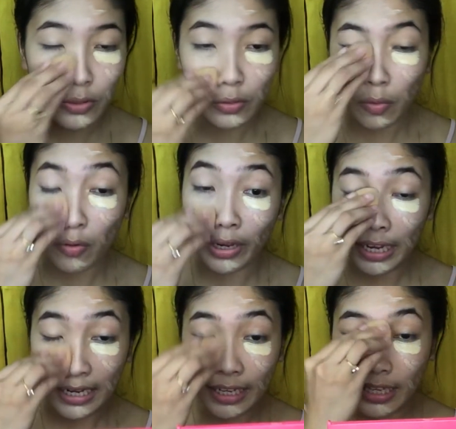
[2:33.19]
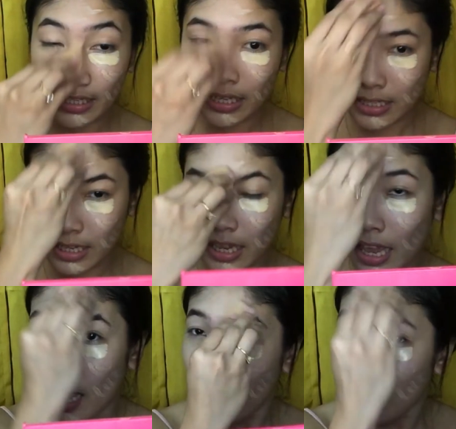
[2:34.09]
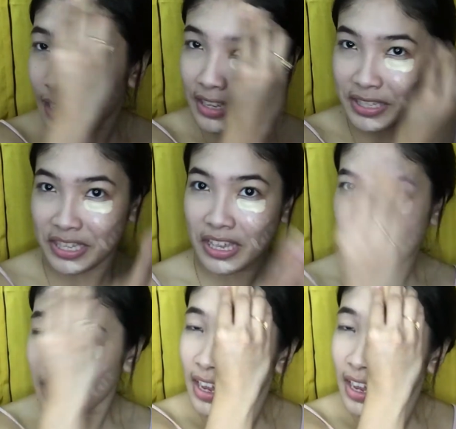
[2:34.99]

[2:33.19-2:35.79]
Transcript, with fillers: So, okay lang yun kasi, kasi,